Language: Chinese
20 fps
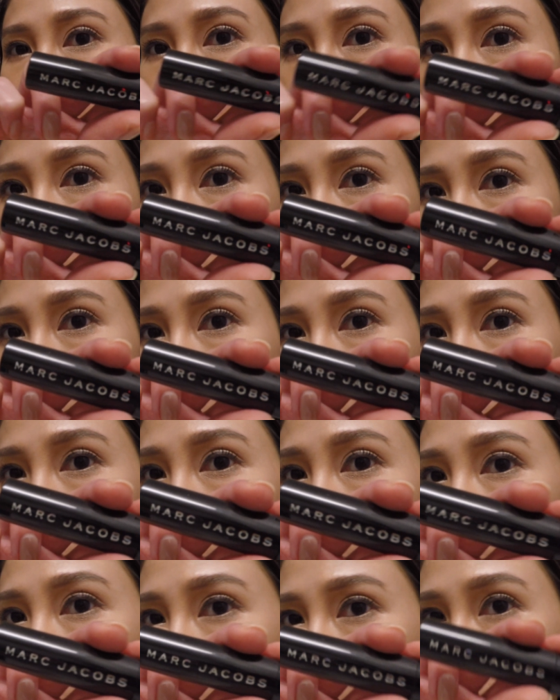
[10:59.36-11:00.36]
Marc
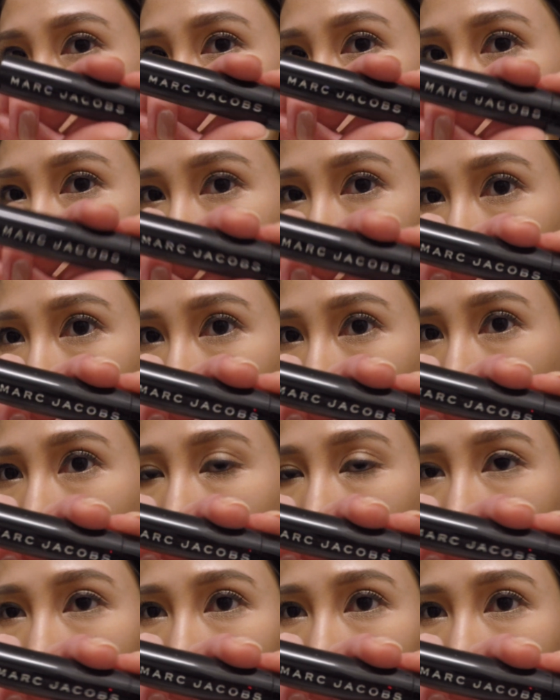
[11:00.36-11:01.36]
Jacobs 的睫毛
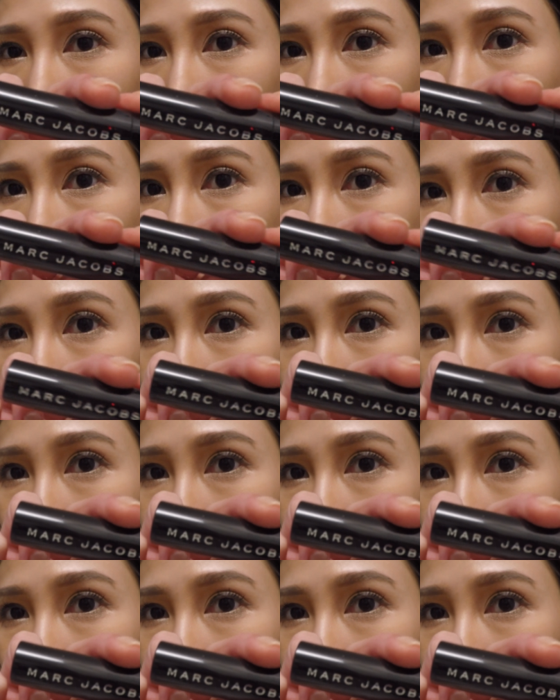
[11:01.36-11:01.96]
膏，经过一